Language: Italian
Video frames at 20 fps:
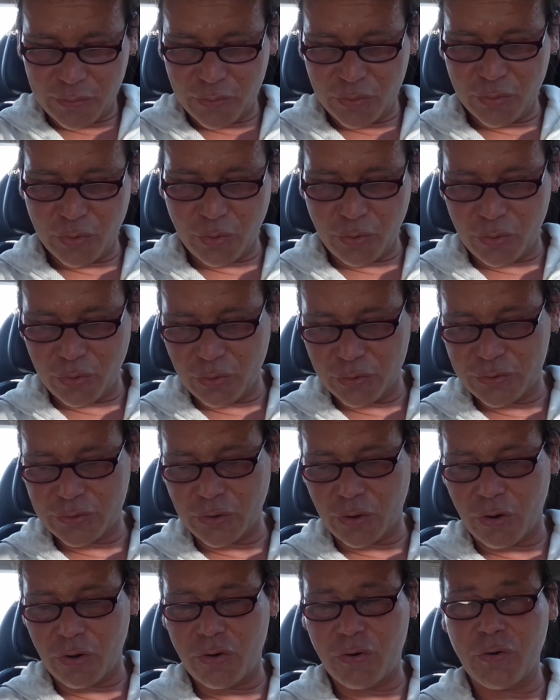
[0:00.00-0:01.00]
Non lo
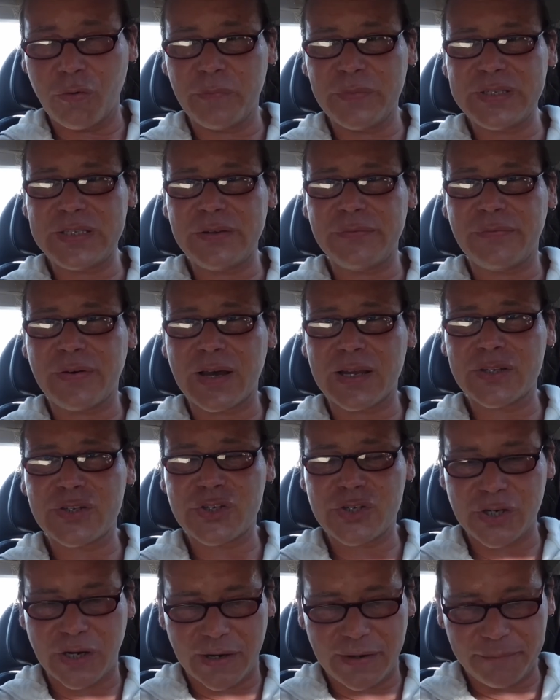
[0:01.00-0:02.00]
so come si
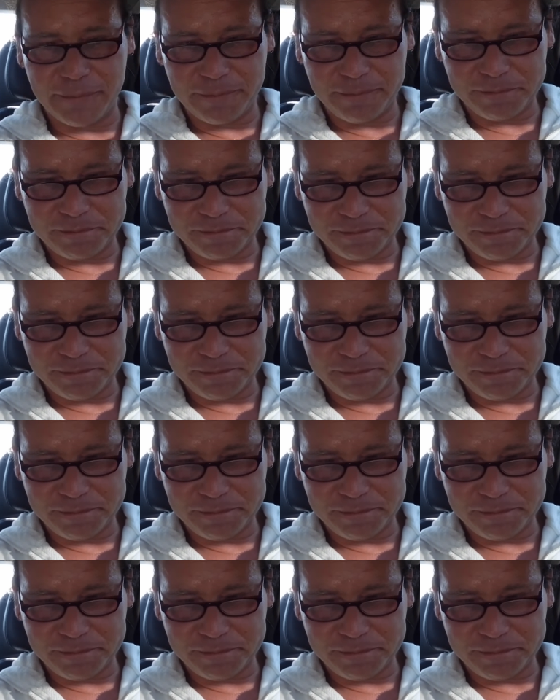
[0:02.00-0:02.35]
faccia